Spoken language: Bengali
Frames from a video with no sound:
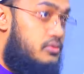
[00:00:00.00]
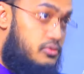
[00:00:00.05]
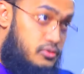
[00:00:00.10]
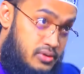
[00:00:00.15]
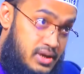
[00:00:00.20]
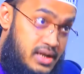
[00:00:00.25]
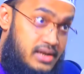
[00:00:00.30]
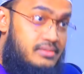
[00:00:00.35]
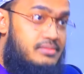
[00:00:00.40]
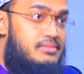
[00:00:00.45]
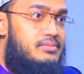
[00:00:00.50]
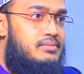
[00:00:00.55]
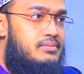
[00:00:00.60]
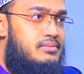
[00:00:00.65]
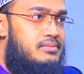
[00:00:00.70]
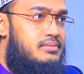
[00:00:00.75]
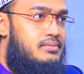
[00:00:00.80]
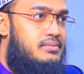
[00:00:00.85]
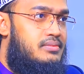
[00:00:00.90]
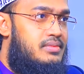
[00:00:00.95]
শুনেন
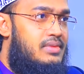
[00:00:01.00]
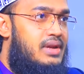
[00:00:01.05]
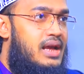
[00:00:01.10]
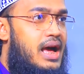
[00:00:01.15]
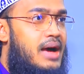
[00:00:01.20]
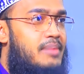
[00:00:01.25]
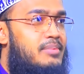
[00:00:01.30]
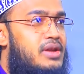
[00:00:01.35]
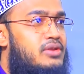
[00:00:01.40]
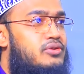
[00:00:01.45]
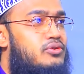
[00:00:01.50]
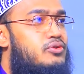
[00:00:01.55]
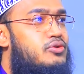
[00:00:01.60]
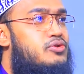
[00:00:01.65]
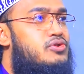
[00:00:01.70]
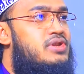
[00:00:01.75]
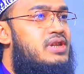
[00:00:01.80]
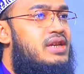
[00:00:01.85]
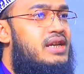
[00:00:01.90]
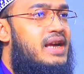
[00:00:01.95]
আমরা
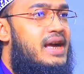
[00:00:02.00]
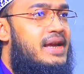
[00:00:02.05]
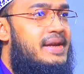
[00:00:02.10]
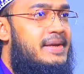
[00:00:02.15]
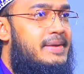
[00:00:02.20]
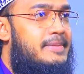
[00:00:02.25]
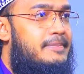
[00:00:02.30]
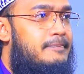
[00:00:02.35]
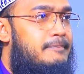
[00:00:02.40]
দোষ দিয়ে কারে